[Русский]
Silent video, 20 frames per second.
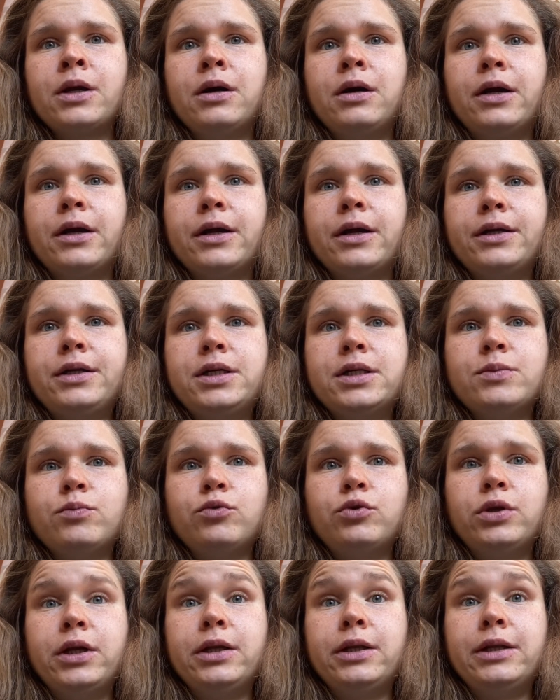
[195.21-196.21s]

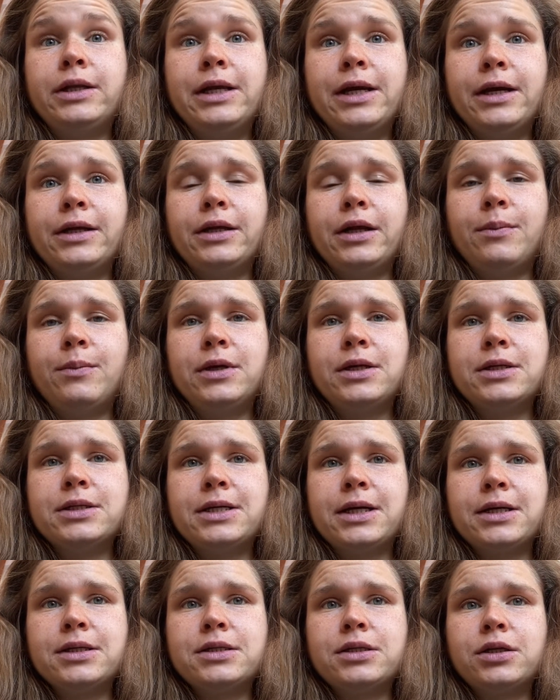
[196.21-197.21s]
организму для
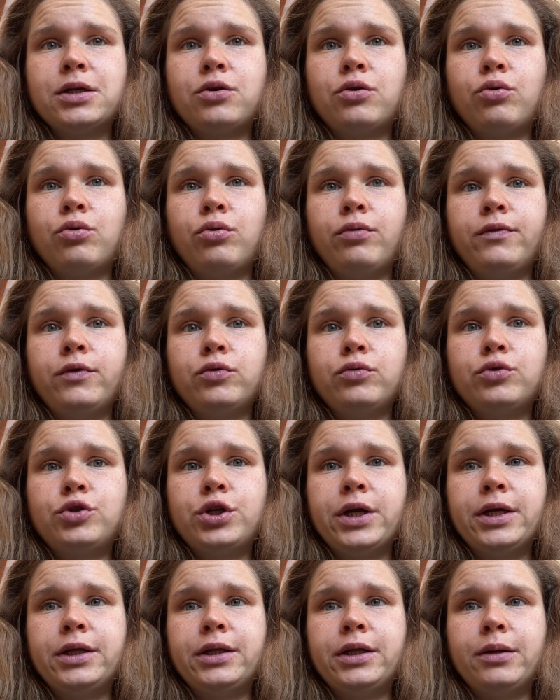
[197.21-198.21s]
нормализации крови,
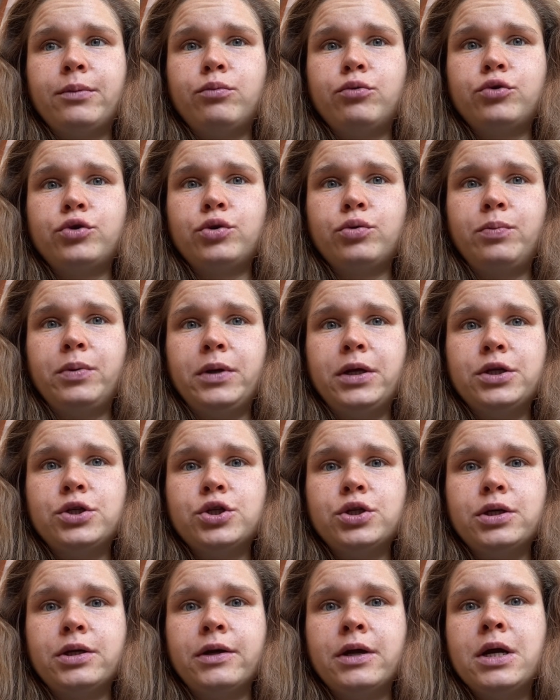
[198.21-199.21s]
улучшает работу
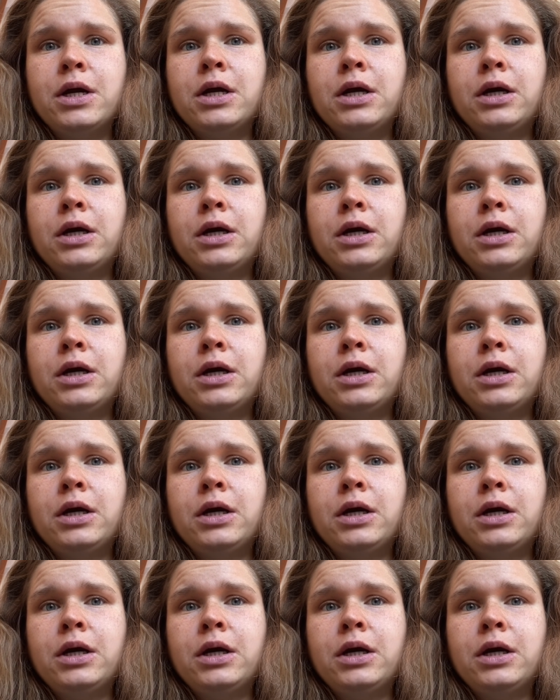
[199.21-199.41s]
печени.